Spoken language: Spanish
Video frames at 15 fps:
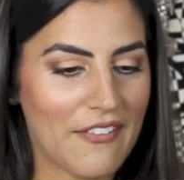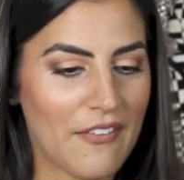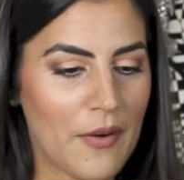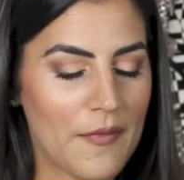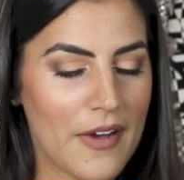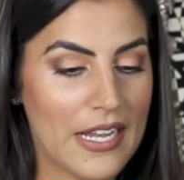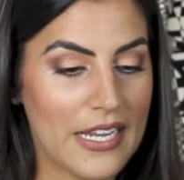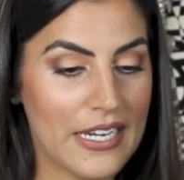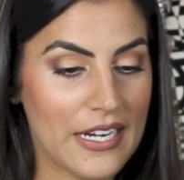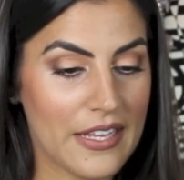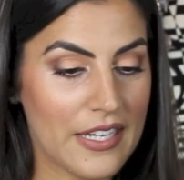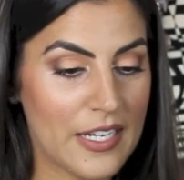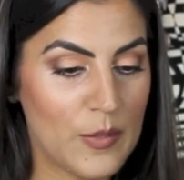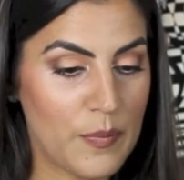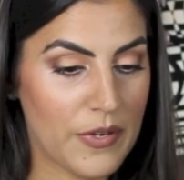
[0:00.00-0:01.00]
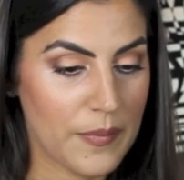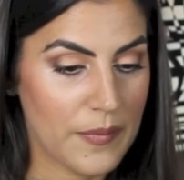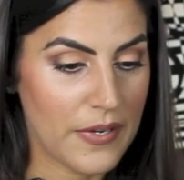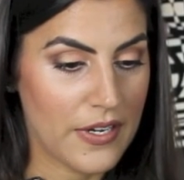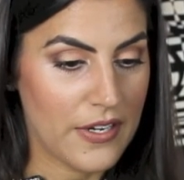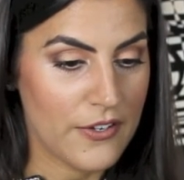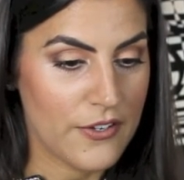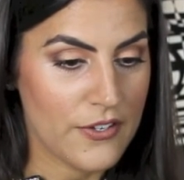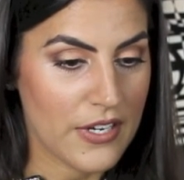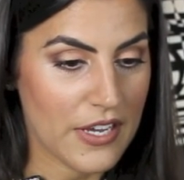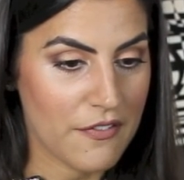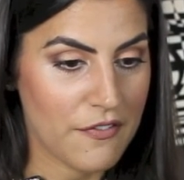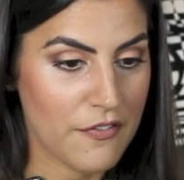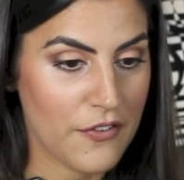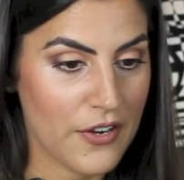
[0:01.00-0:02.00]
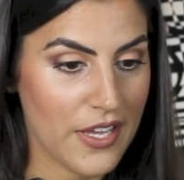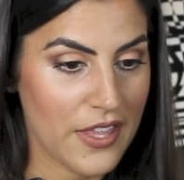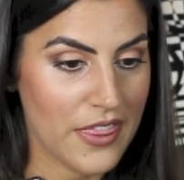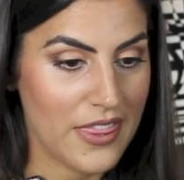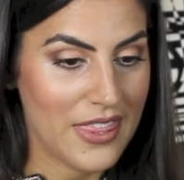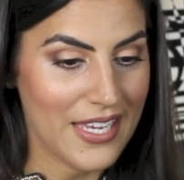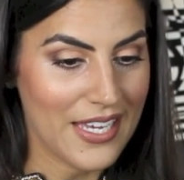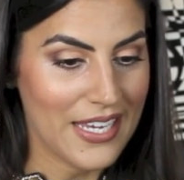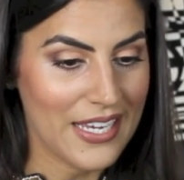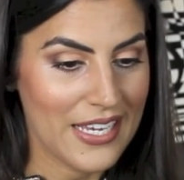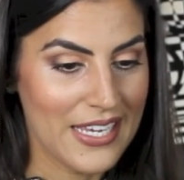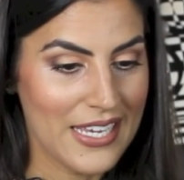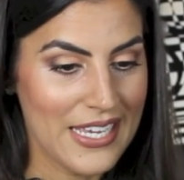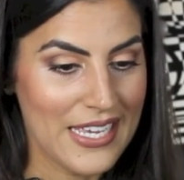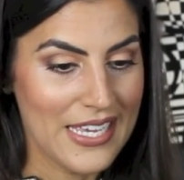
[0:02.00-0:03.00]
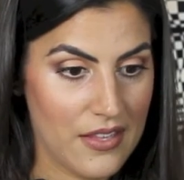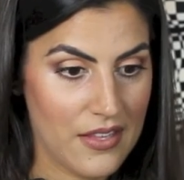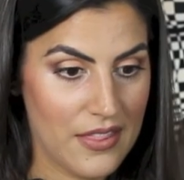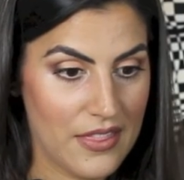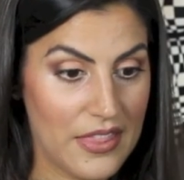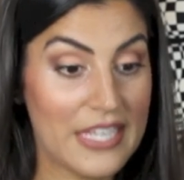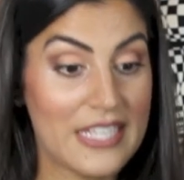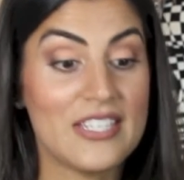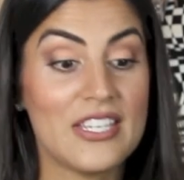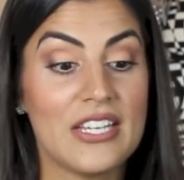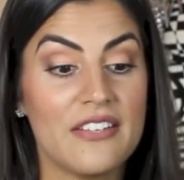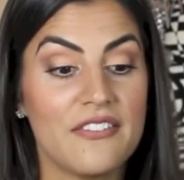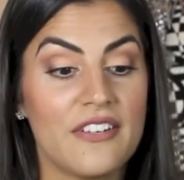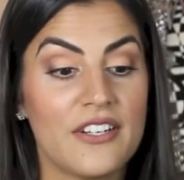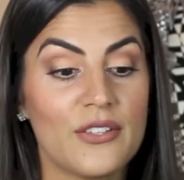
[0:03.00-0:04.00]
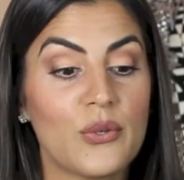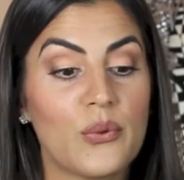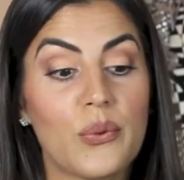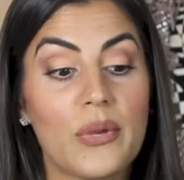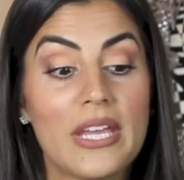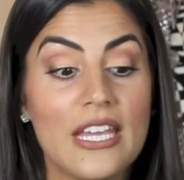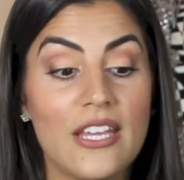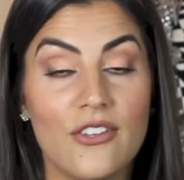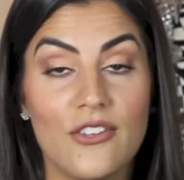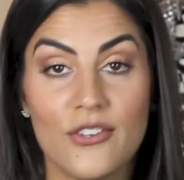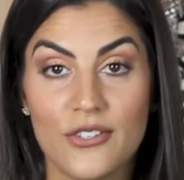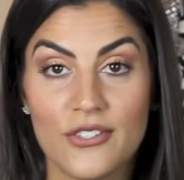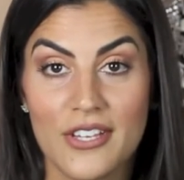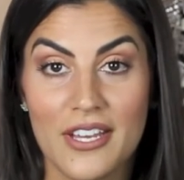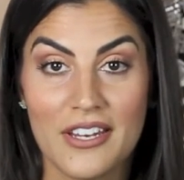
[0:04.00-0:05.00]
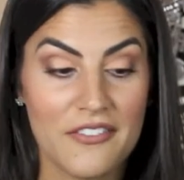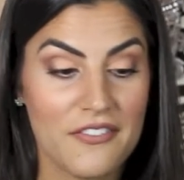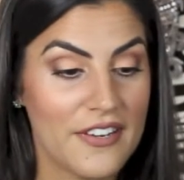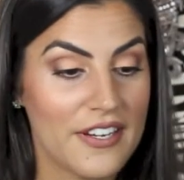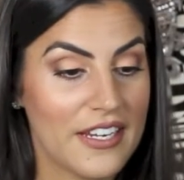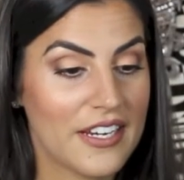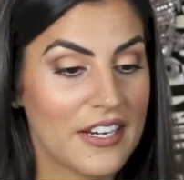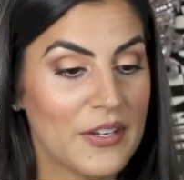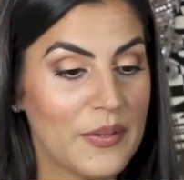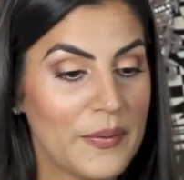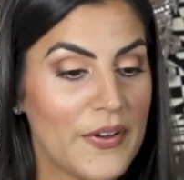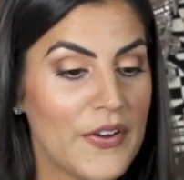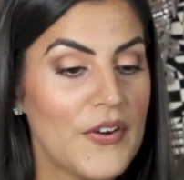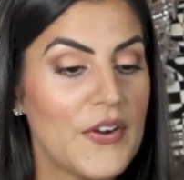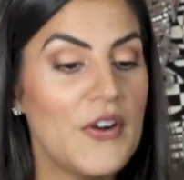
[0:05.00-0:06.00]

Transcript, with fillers: vamos a leer del primero que fue de de Jennifer Trujillo. Jennifer escribió,